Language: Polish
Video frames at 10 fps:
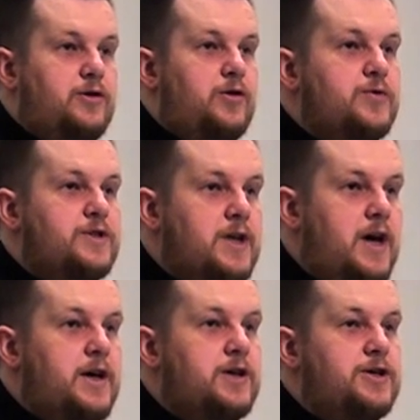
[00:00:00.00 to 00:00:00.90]
kto
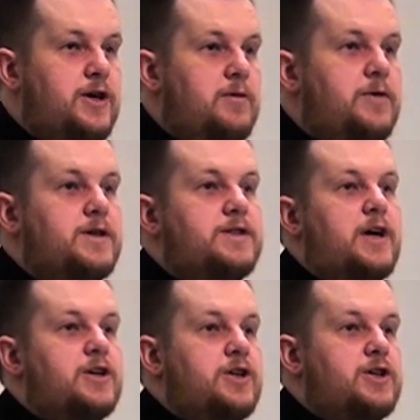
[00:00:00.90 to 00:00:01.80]
uznaje siebie
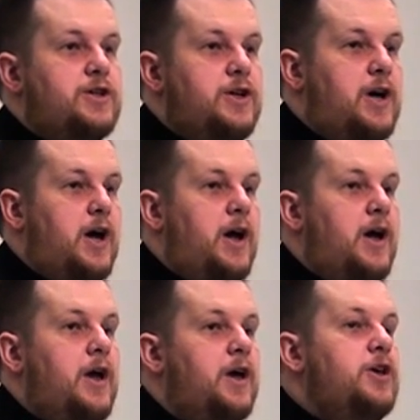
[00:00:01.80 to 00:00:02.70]
za grzesznika
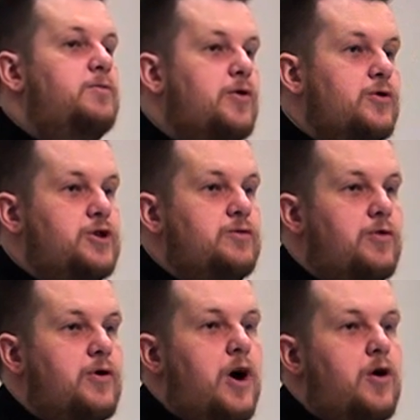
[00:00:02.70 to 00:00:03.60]
i prosi
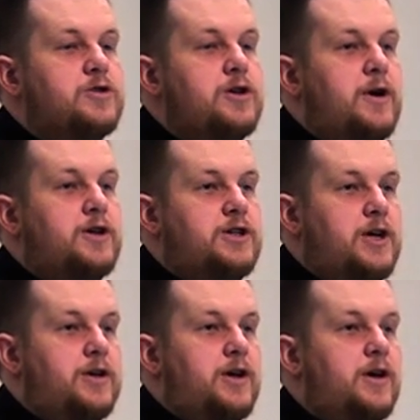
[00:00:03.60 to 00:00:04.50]
Boga o
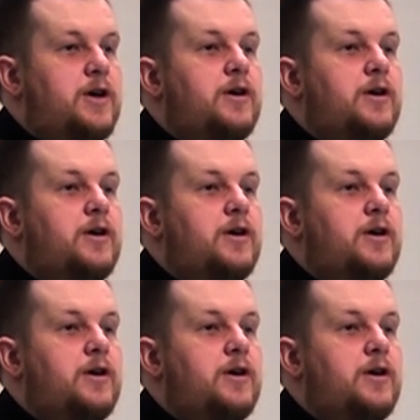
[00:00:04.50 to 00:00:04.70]
przebaczenie,